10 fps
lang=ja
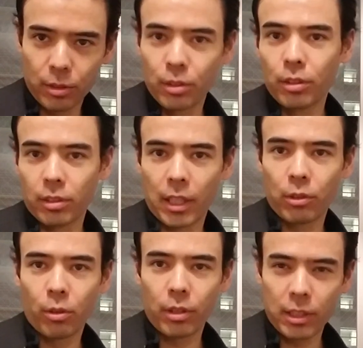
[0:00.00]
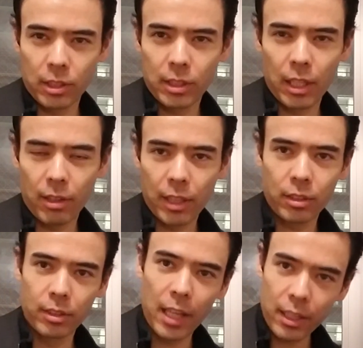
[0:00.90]
ルールが独立しているは
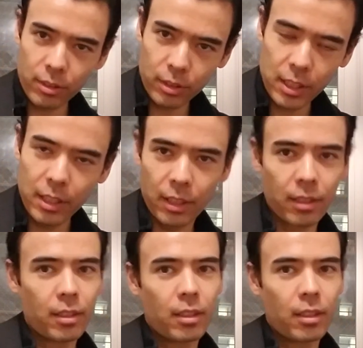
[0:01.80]
ずなのに、